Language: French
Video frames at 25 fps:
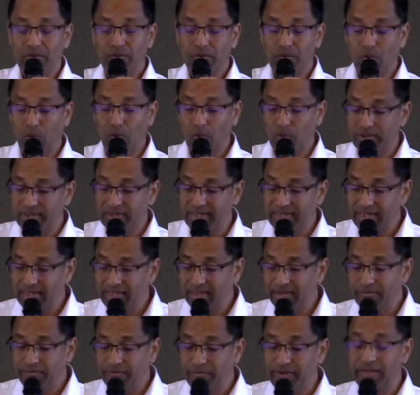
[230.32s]

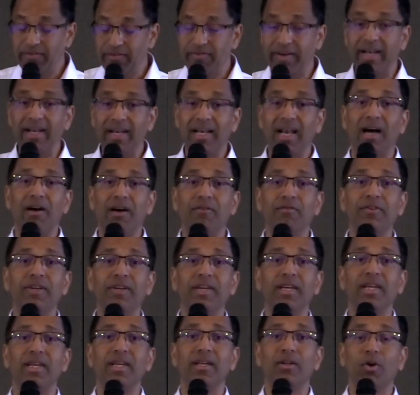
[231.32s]
continuer vivre la
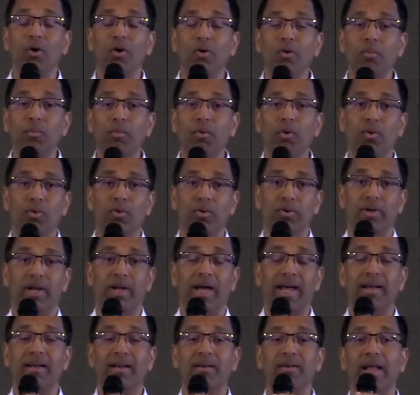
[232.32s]
vie dans le monde,
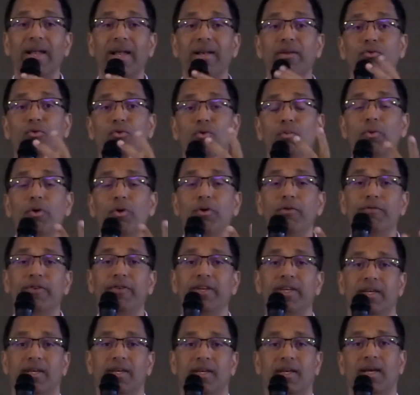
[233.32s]
une, double
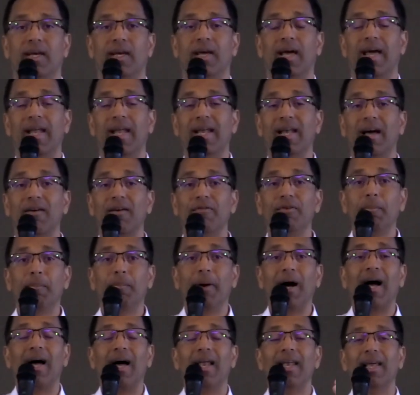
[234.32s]
vie, une la vie
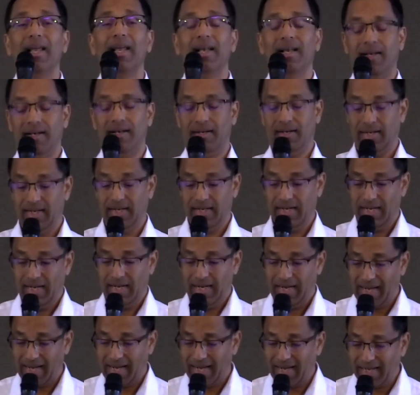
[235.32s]
parallèle,
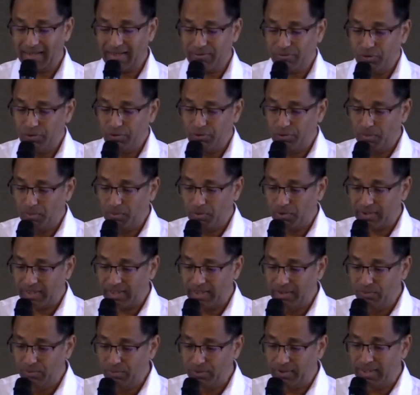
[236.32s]
la grâce de Dieu,
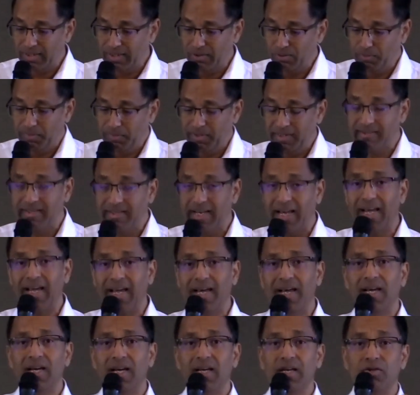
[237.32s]
montrez-nous qui nous
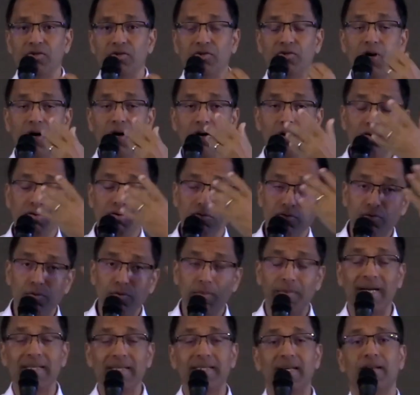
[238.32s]
bisaient, change nos
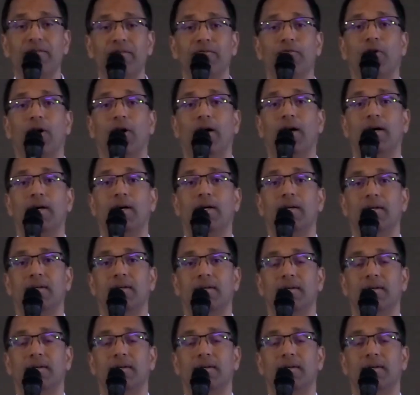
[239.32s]
manières de voir.